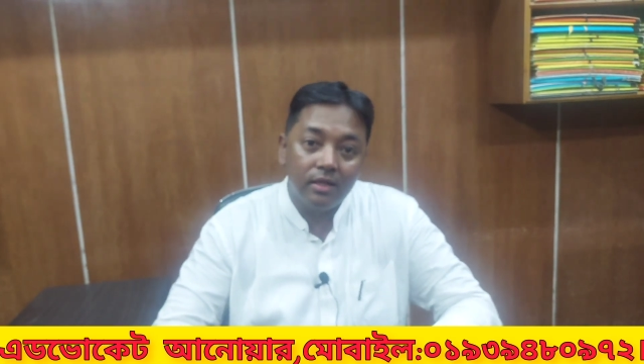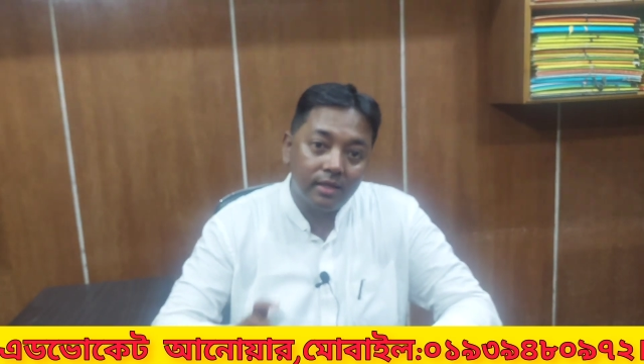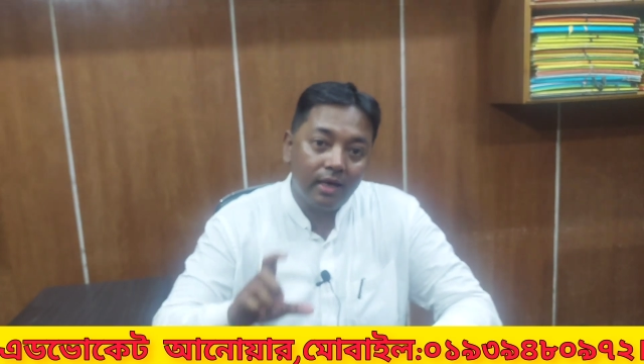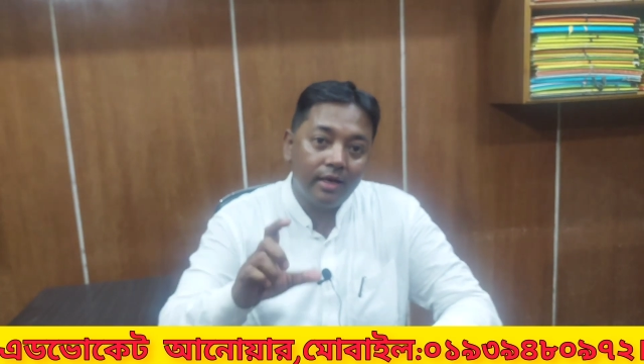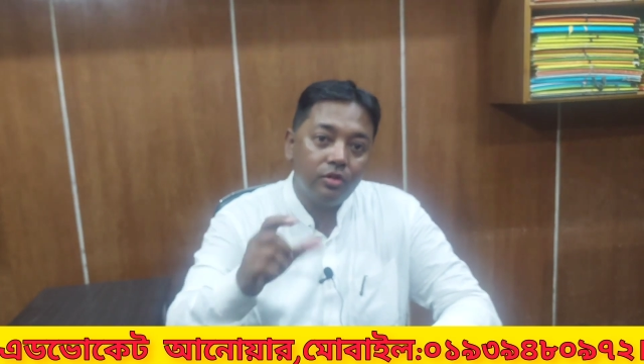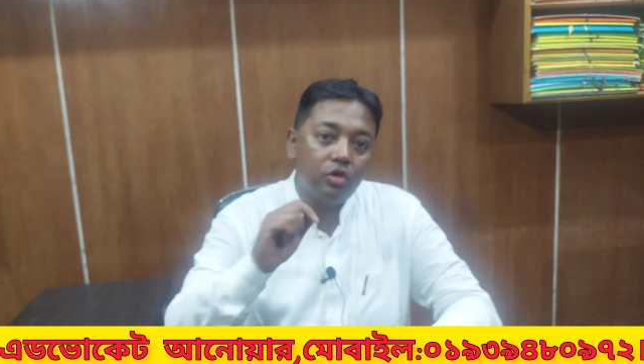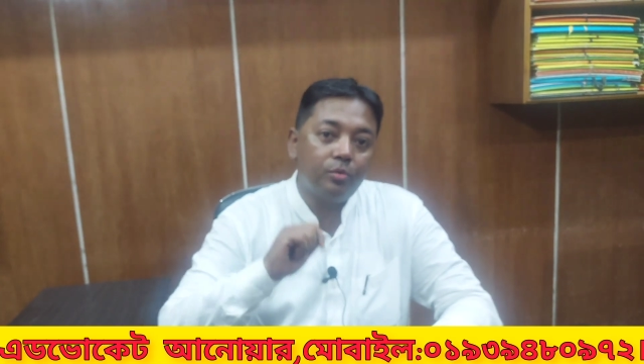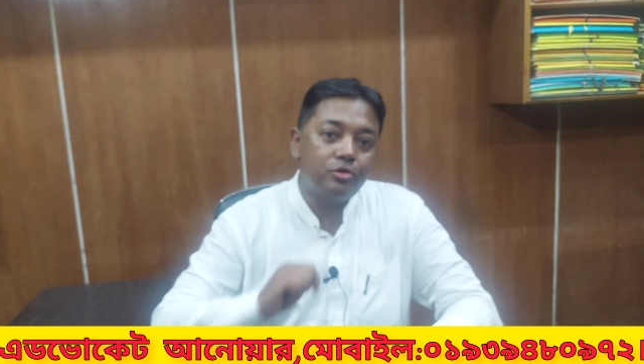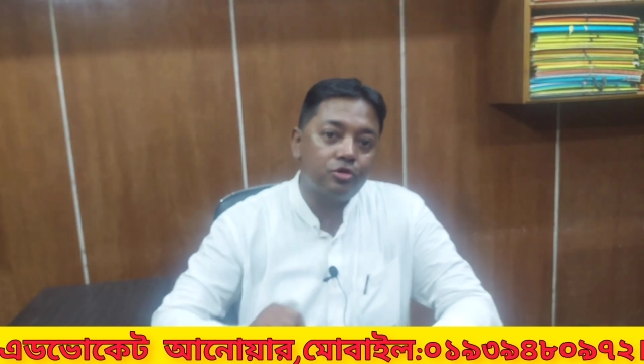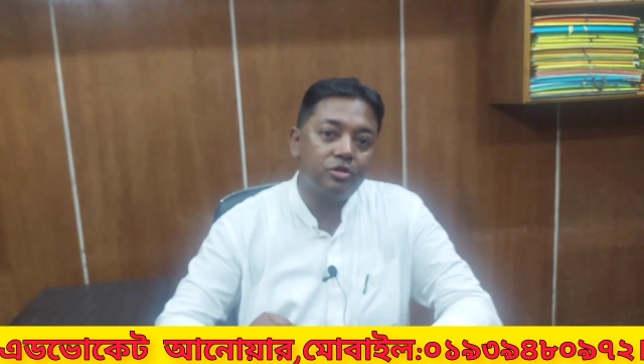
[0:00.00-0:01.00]
তাহলে কিন্তু
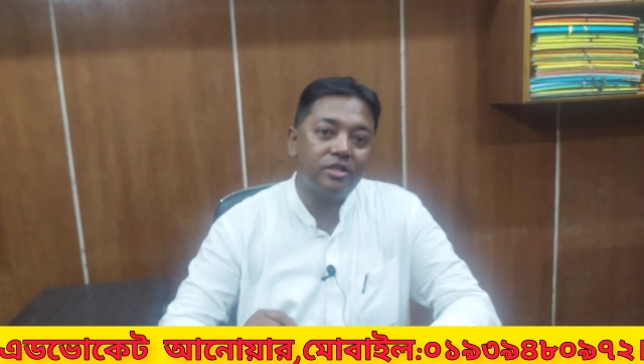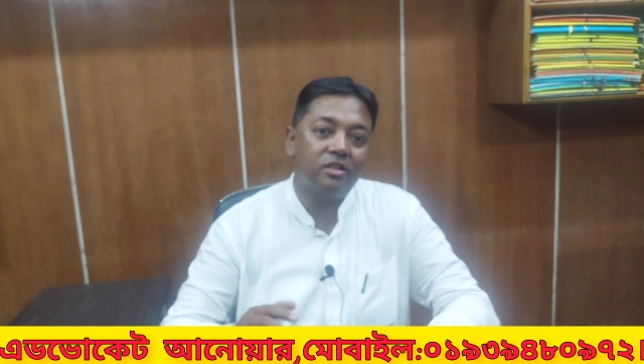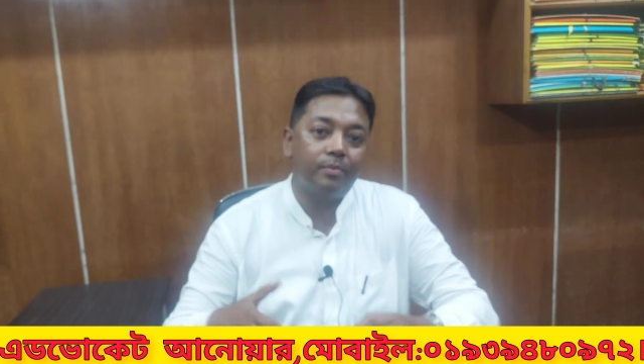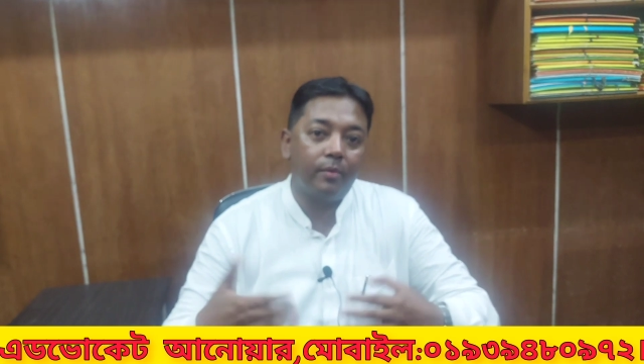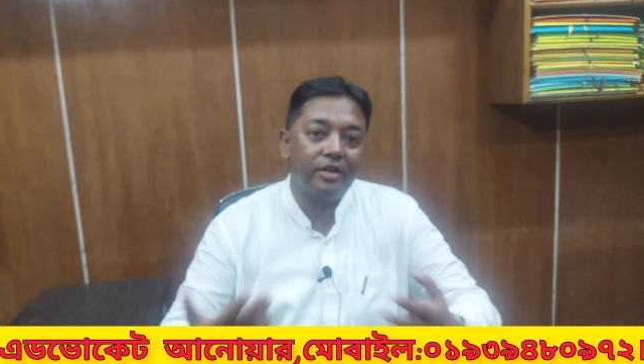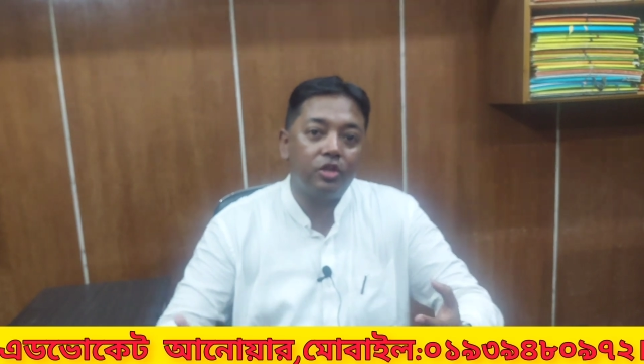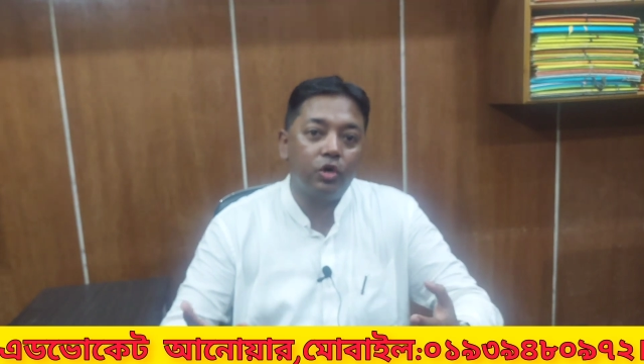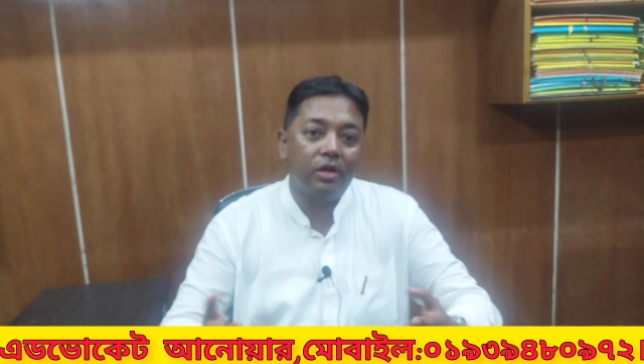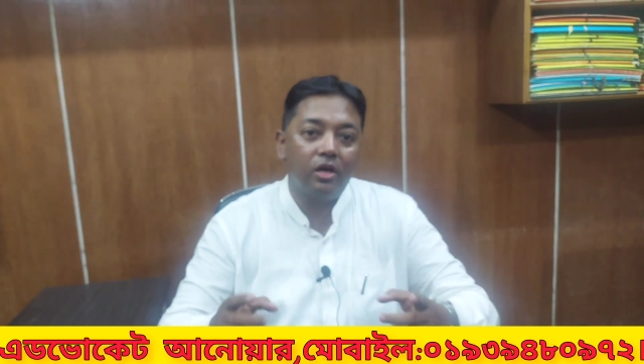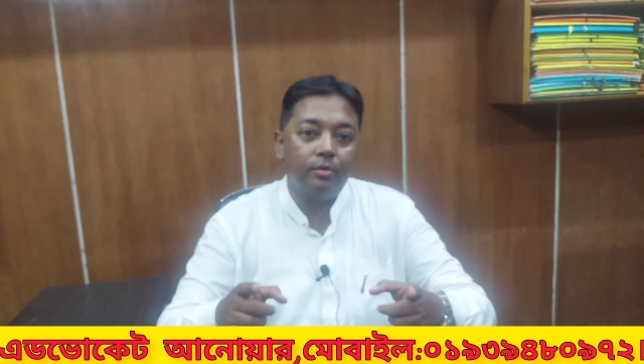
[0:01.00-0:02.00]
অবশ্যই সে যদি প্রমাণিত
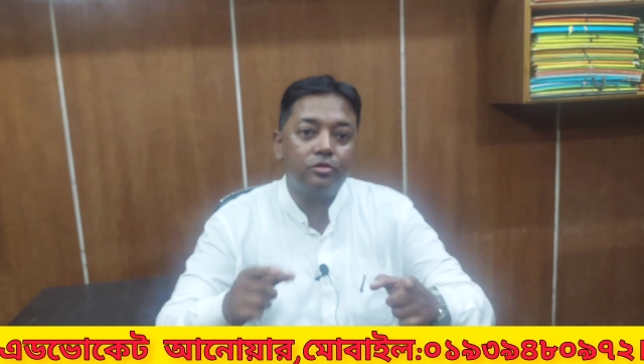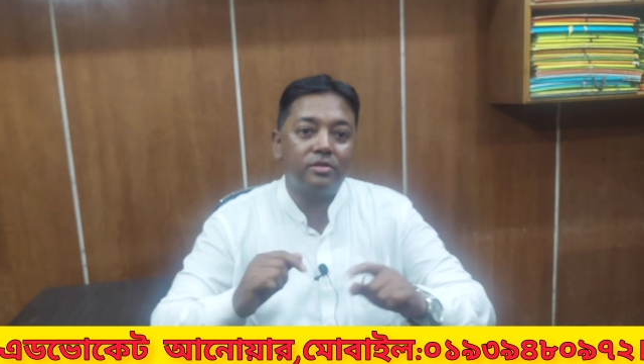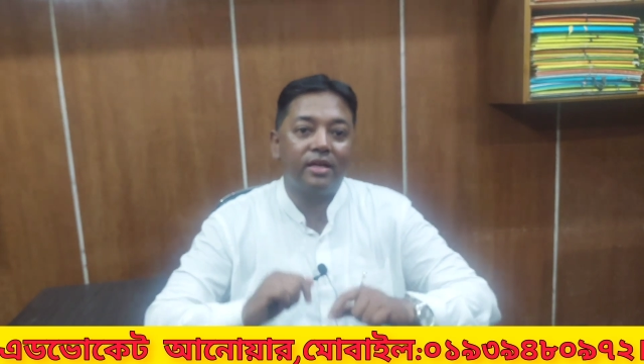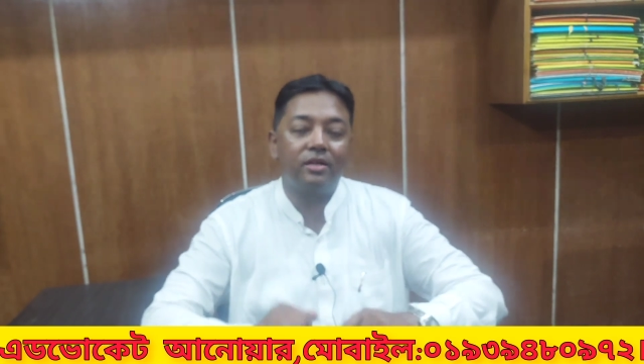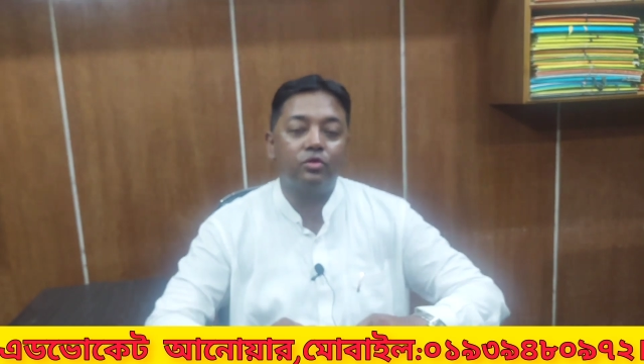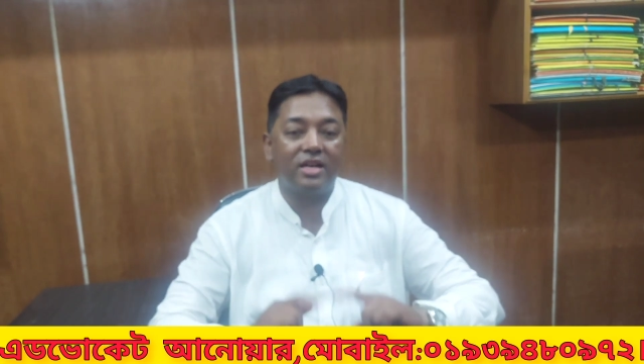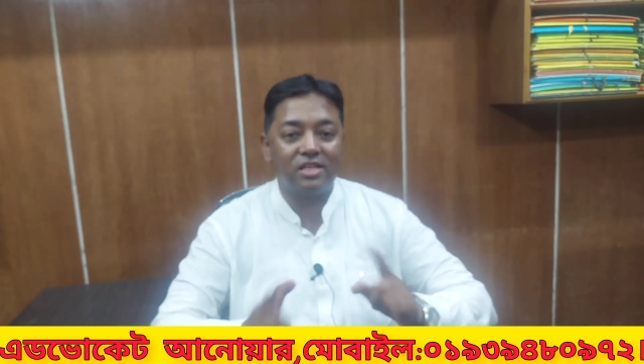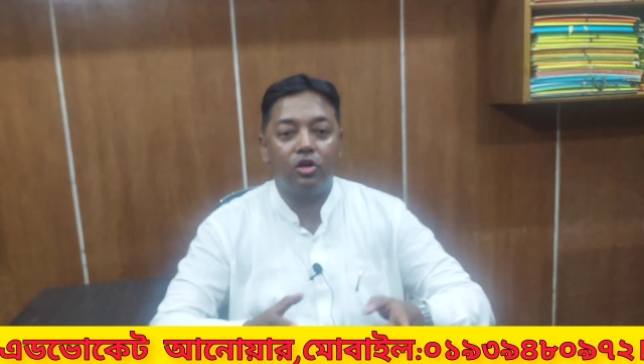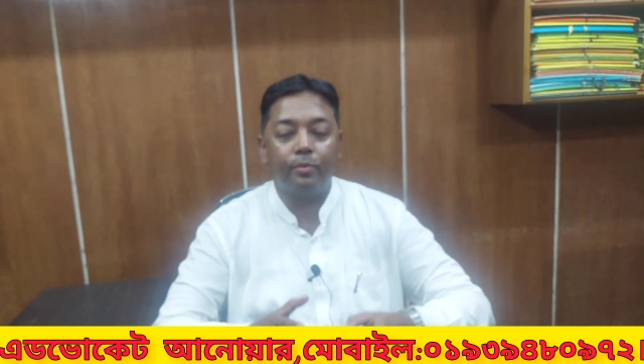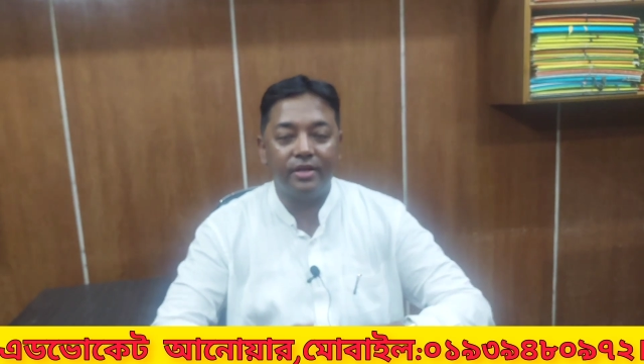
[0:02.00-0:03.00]
হলে অবশ্যই তার কিন্তু
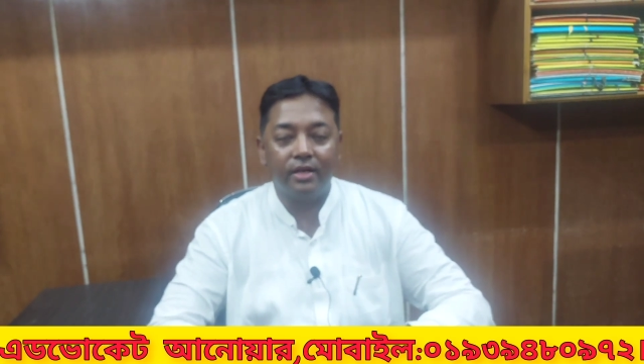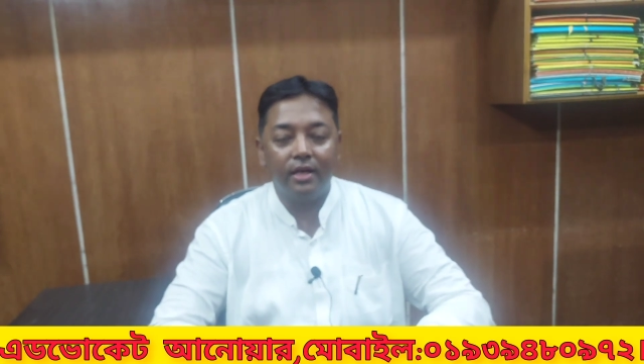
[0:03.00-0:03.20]
সাজা হবে